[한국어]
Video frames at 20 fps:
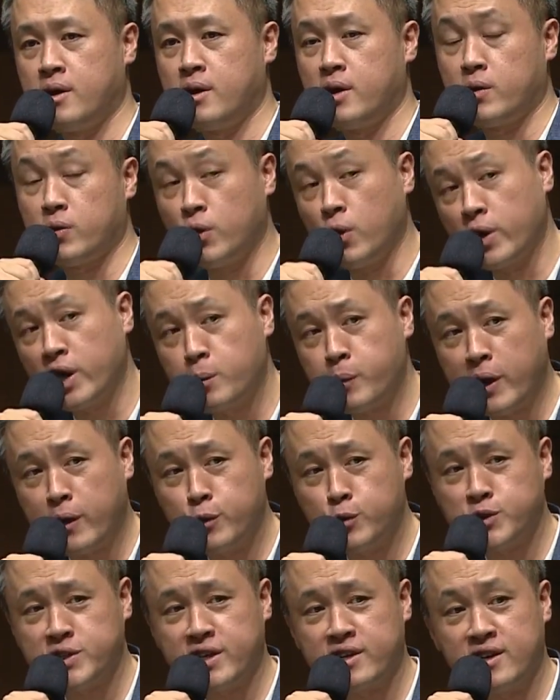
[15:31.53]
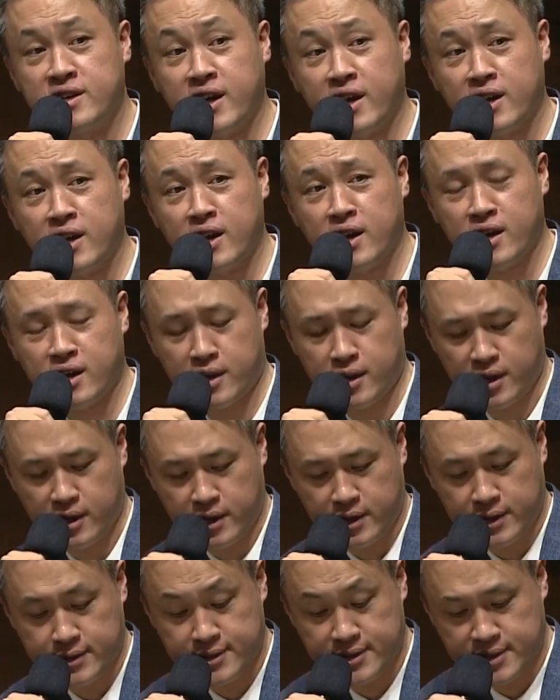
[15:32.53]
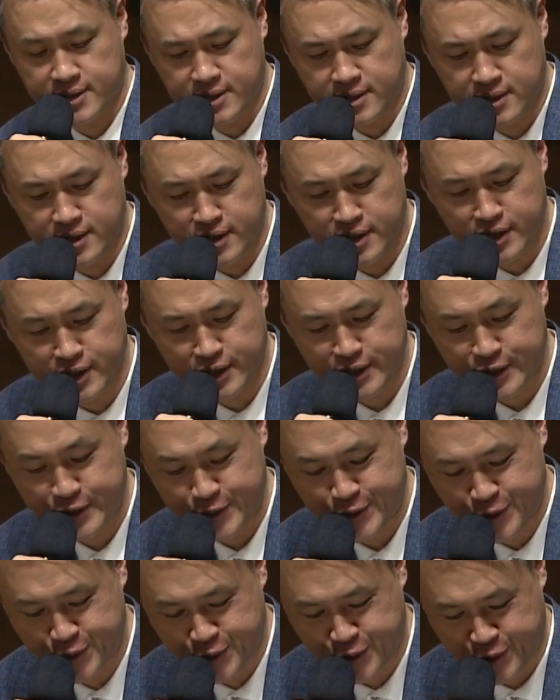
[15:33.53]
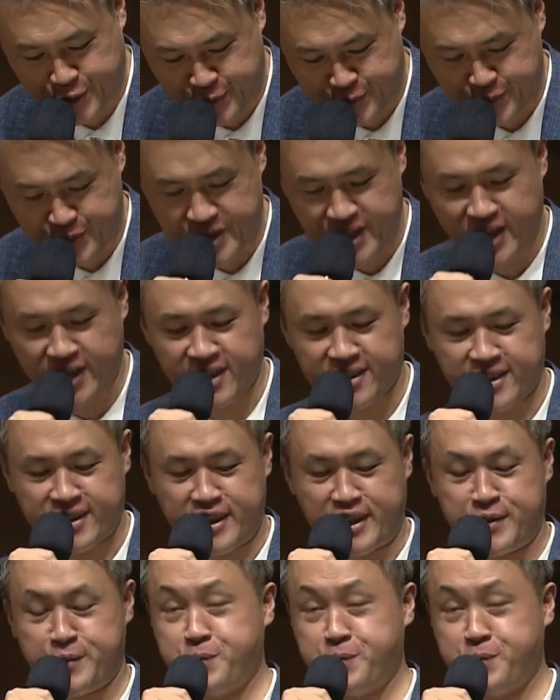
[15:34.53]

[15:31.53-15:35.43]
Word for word: 너의 배우자를 내가 친히 준비하겠다.